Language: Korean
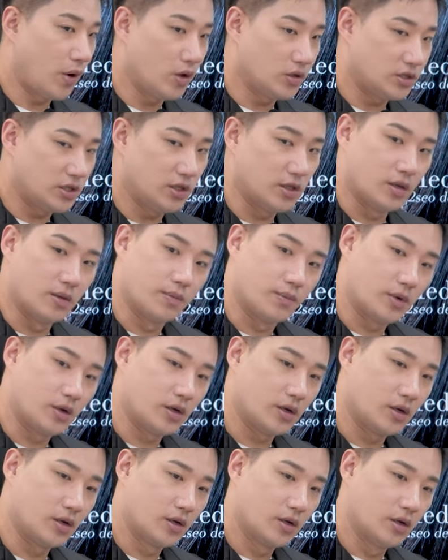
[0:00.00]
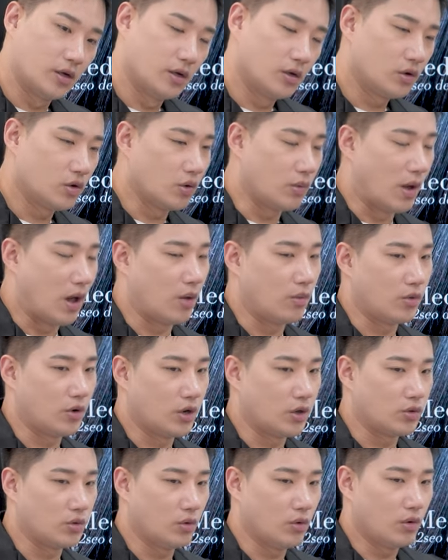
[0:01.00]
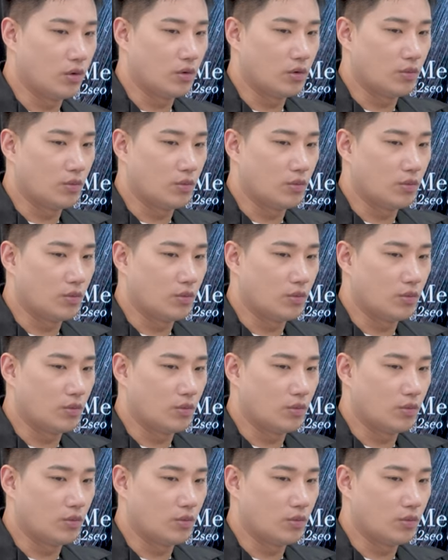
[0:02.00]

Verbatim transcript: 퍼진단 말이에요. 그럼 아무래도